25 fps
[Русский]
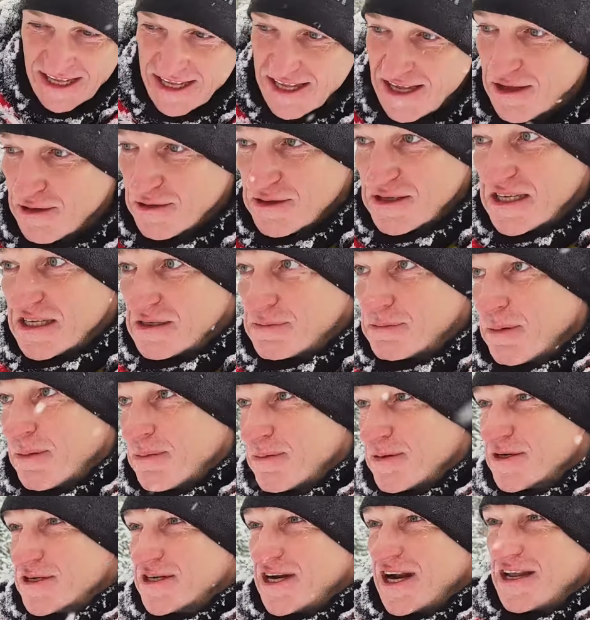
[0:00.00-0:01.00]
хотел здесь
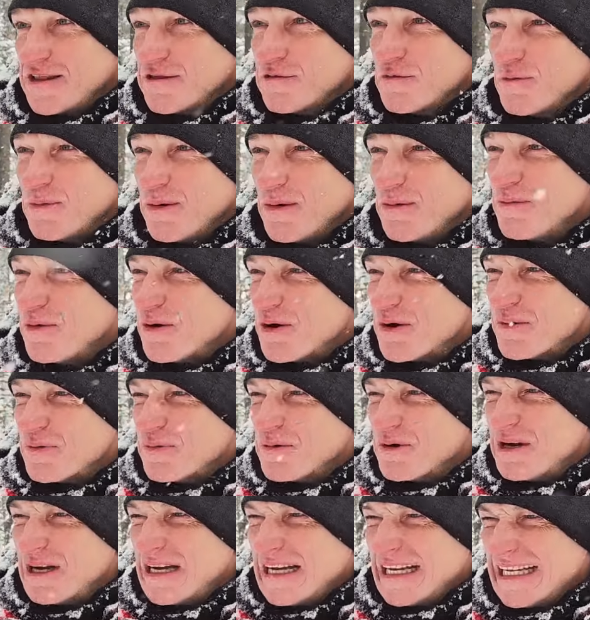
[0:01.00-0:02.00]
побежать, но,
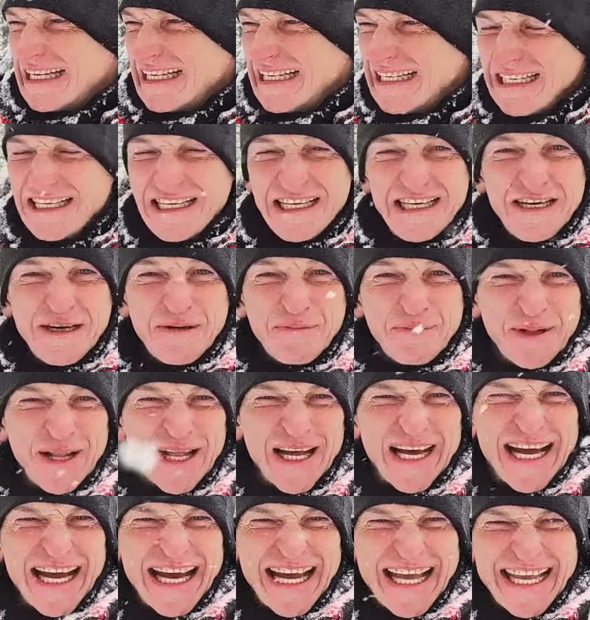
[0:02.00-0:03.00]
по-моему,
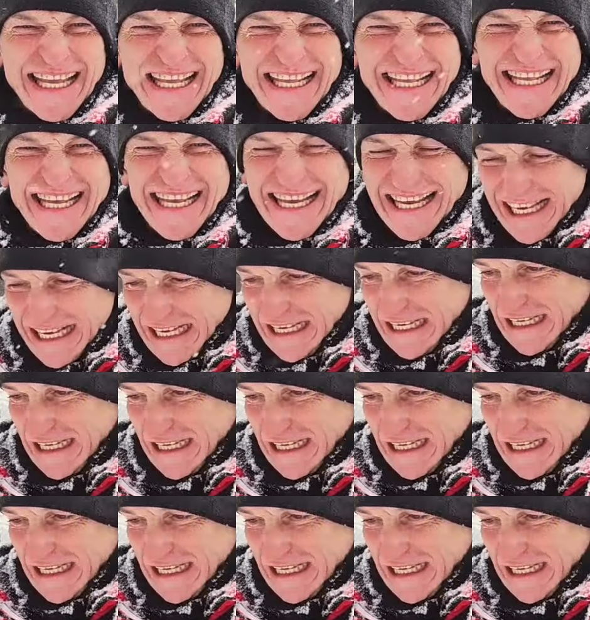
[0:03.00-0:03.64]
плохая идея.